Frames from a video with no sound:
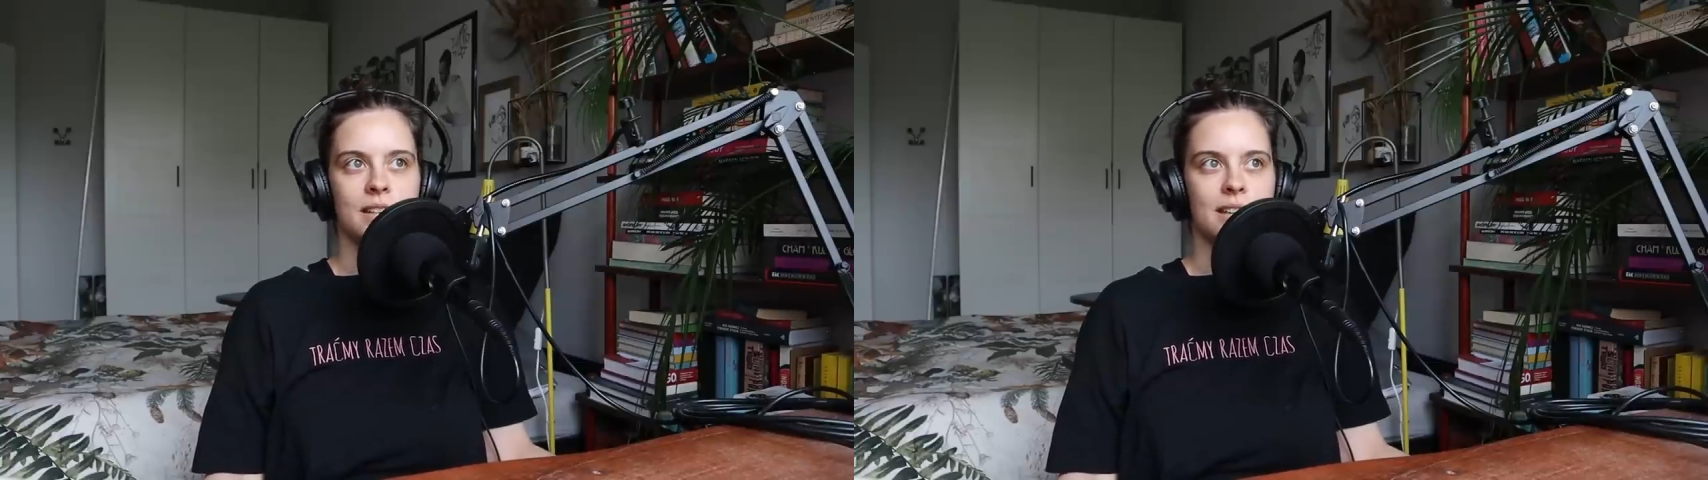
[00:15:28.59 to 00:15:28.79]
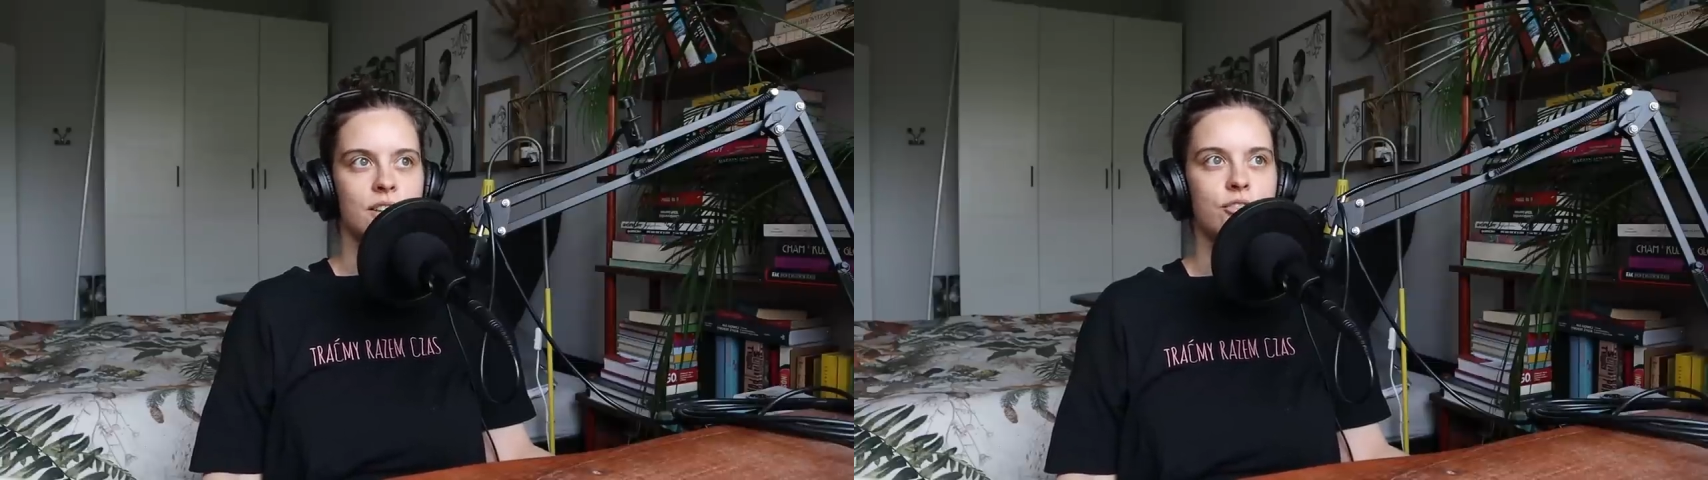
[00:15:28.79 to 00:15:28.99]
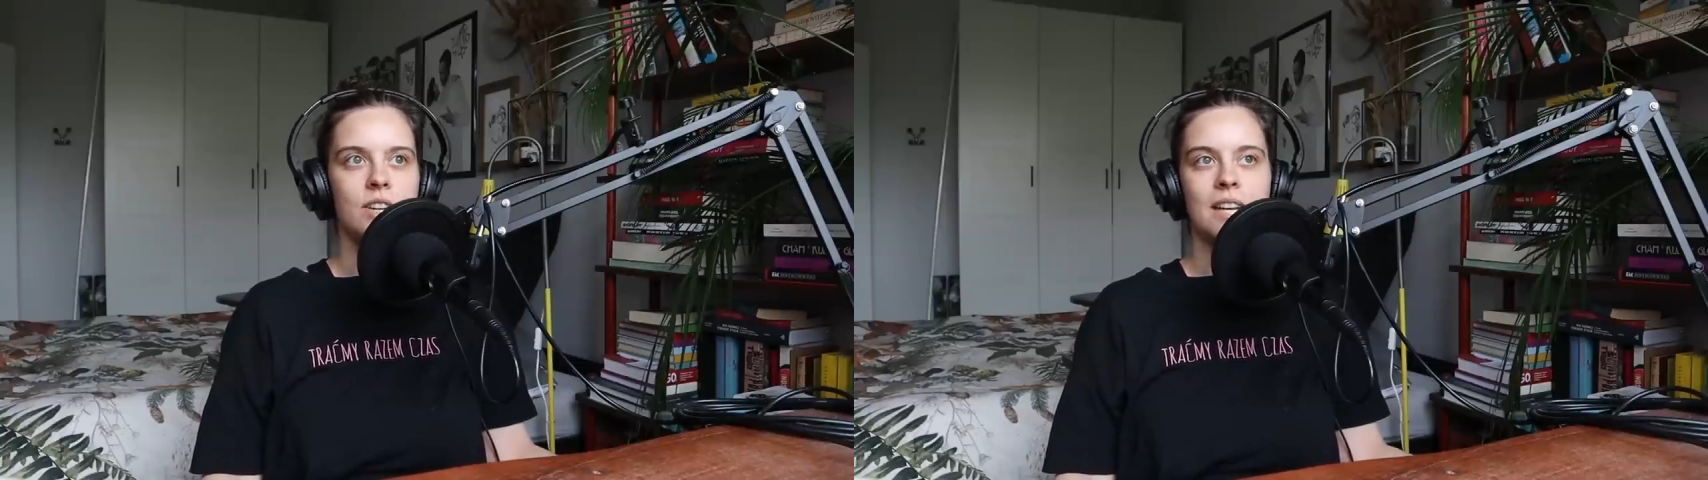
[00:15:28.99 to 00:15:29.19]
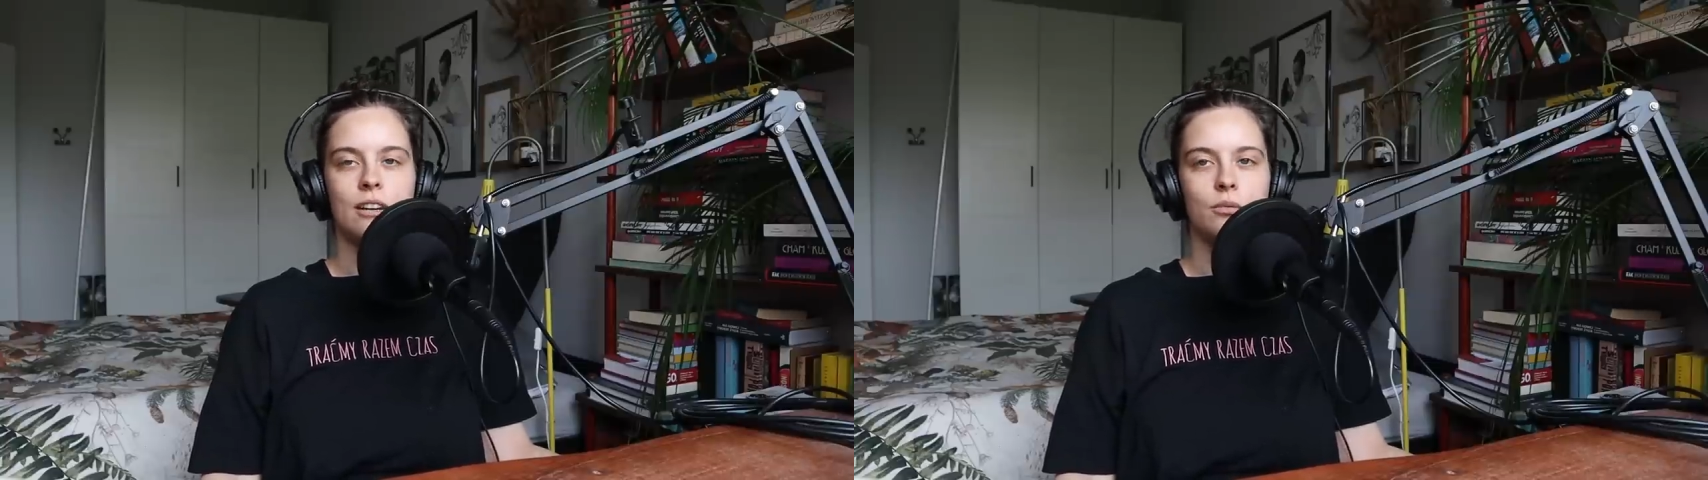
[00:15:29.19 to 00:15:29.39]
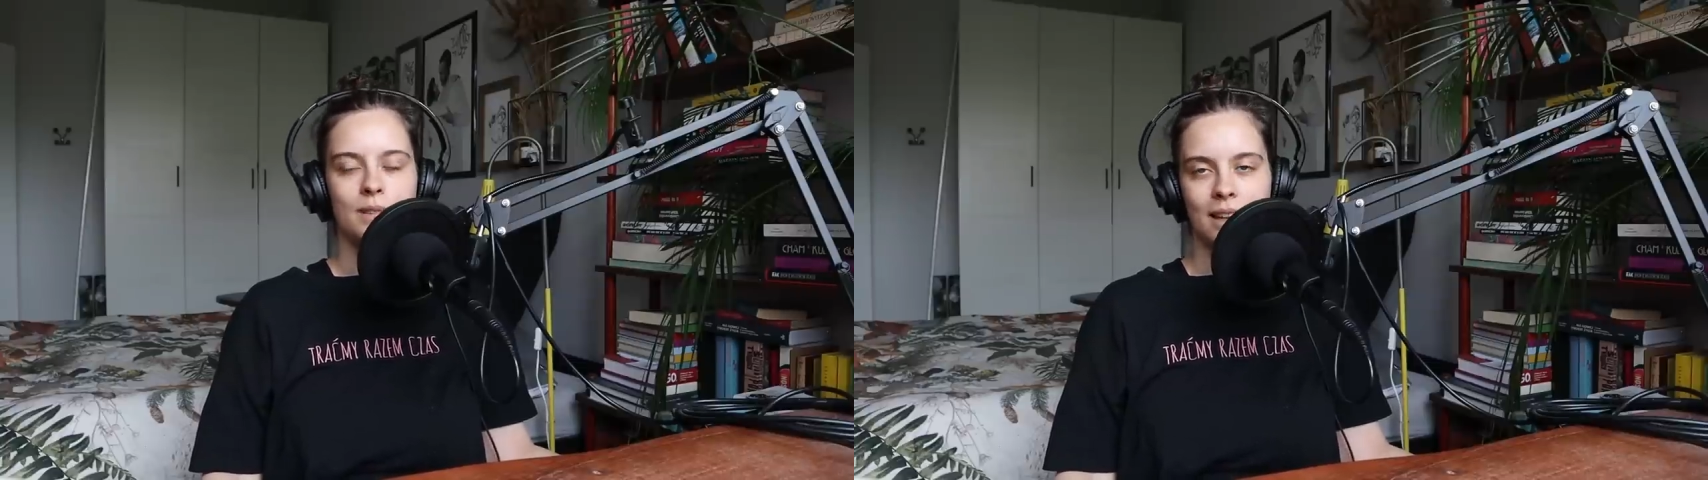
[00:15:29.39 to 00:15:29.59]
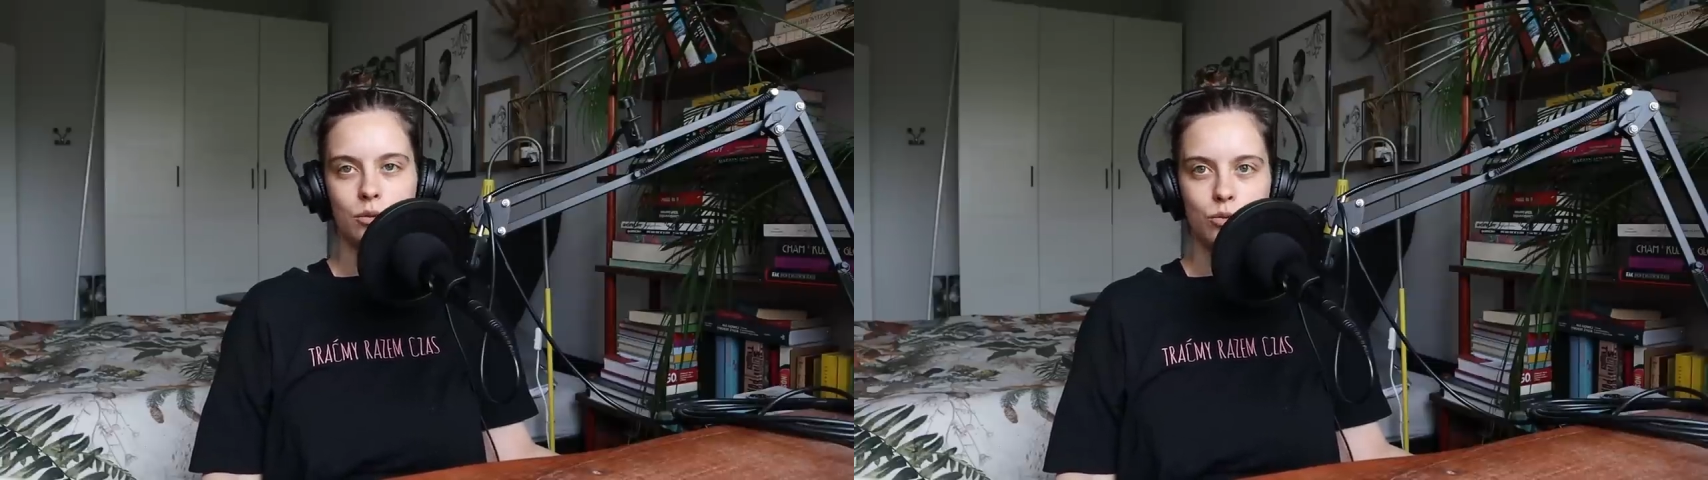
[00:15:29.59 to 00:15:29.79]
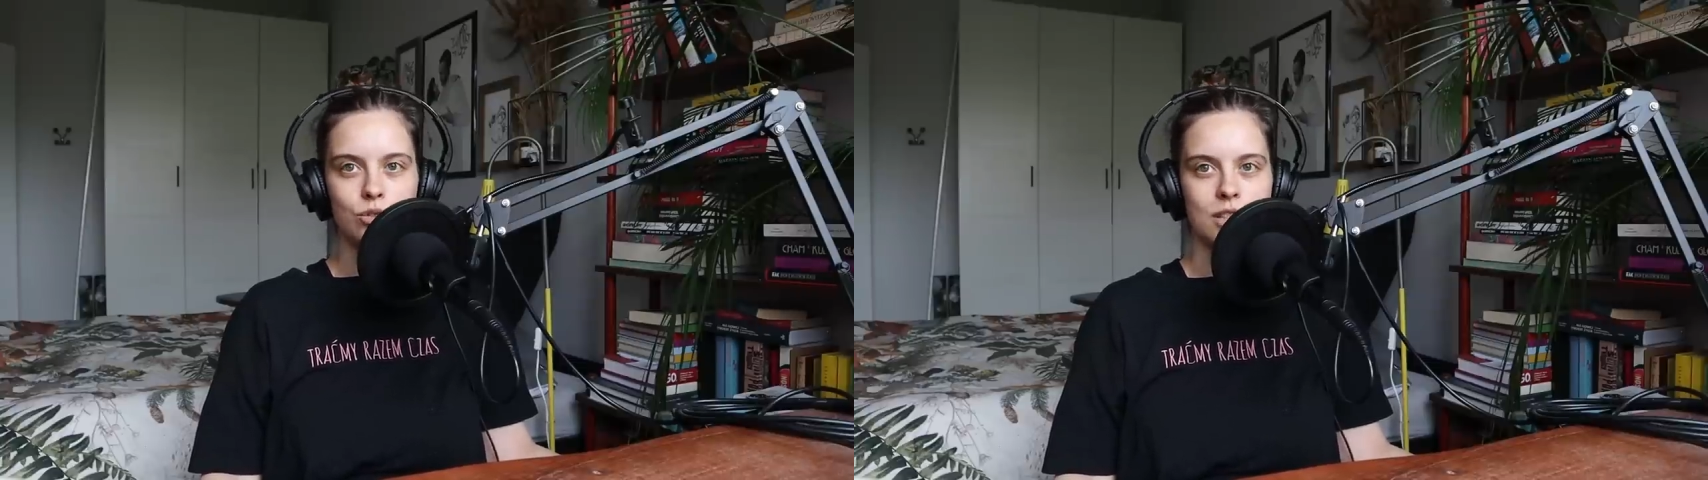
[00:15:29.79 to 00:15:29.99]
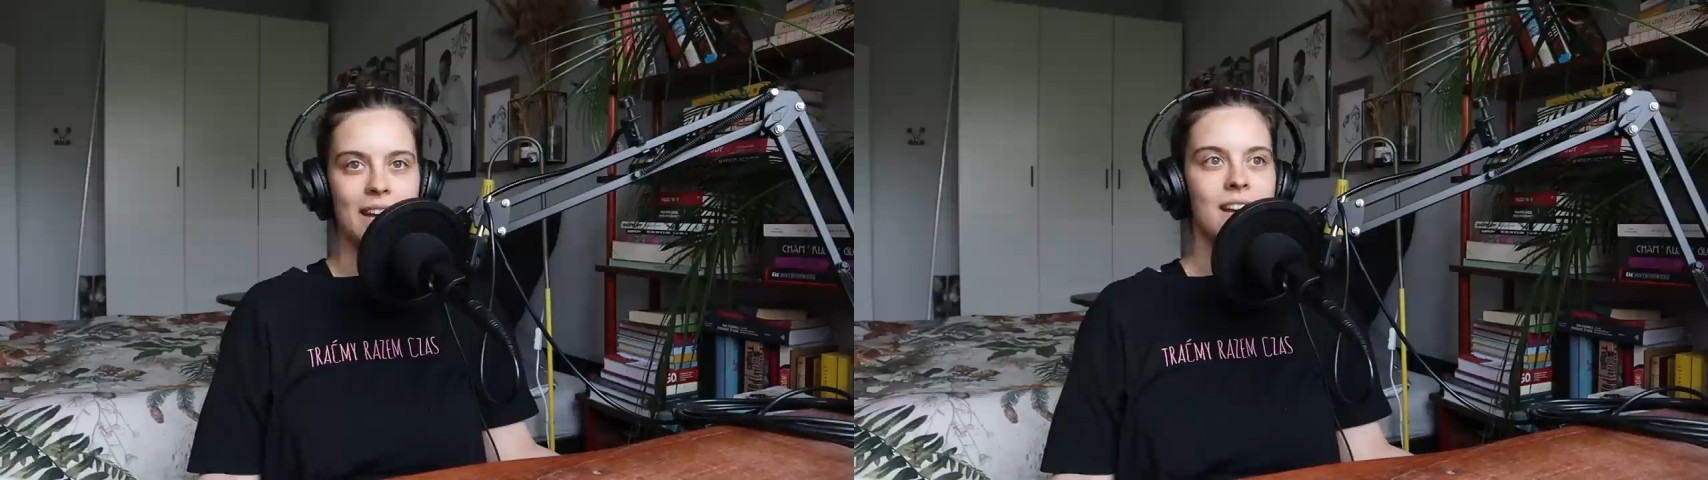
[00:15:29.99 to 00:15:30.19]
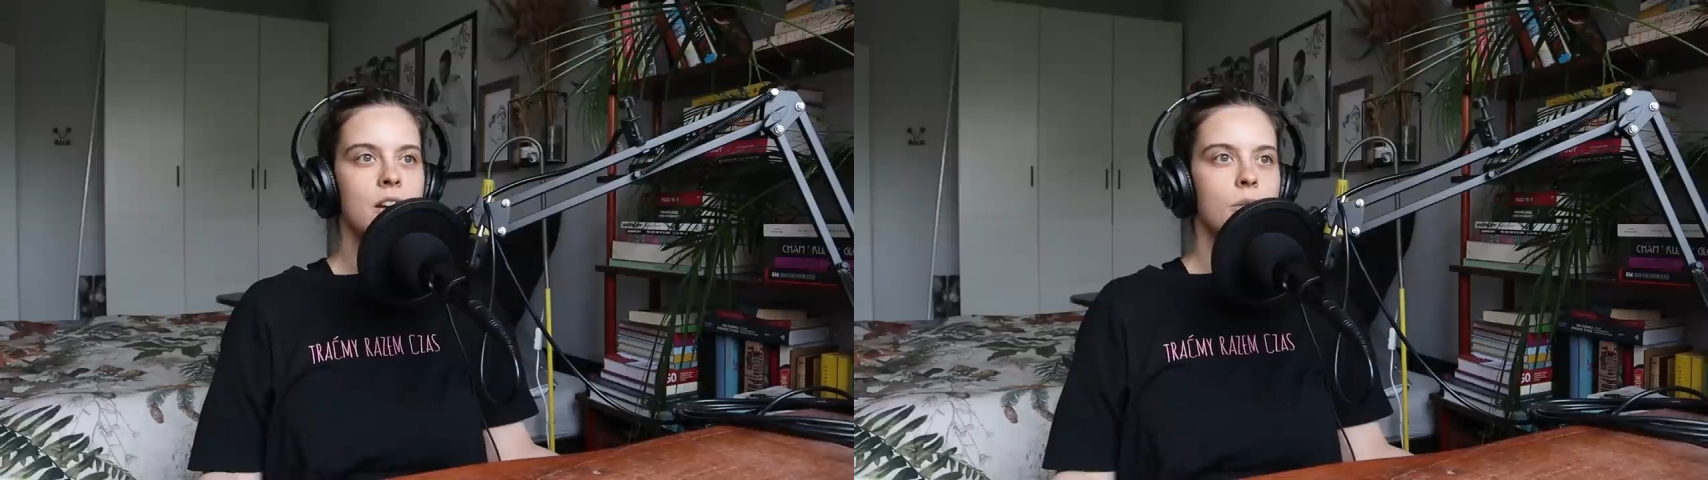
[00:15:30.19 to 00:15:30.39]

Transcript: na chwilę lub na dłużej.